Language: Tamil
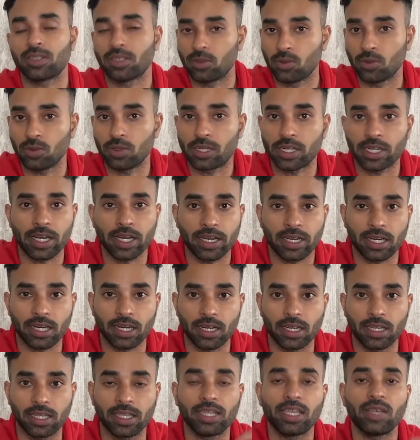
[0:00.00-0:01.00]
நோ ட்ரேட் ஆகிட்டு
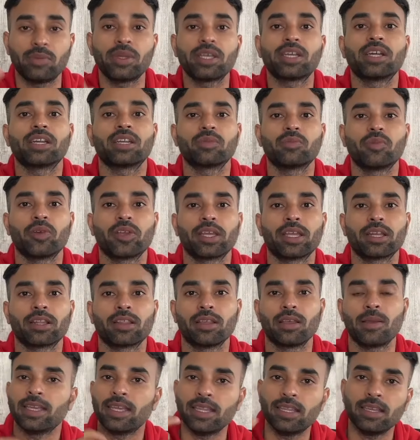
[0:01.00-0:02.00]
இருக்கு இதை எப்படி
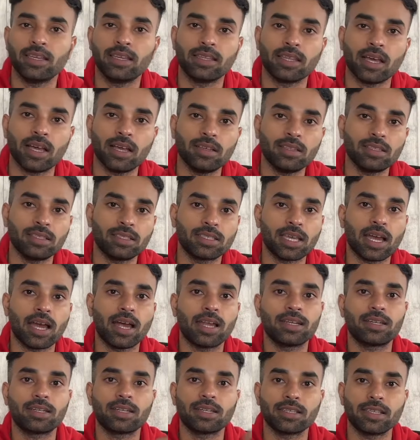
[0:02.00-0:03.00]
கண்டுபிடிக்கிறது இதுக்கு தான்
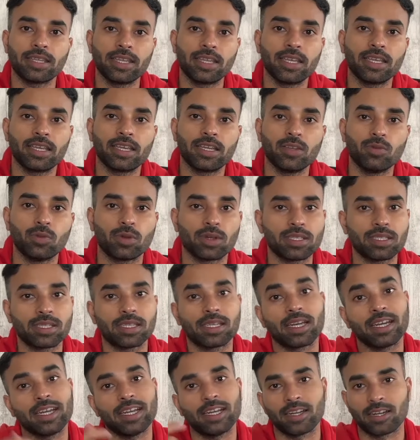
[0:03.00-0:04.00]
சார்ட் இங்க்னு ஒரு
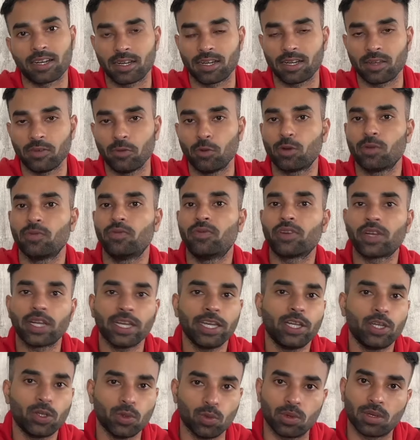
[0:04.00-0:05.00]
ஸ்க்ரீன் இருக்கு ஒரு ஃப்ரீ
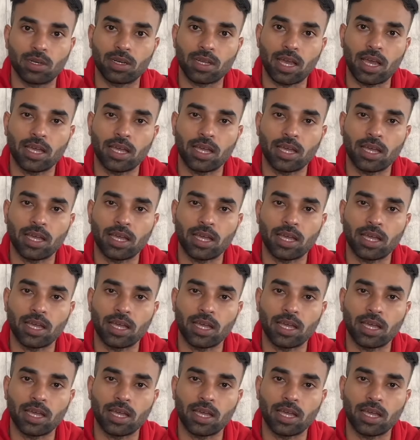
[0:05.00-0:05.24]
டூல்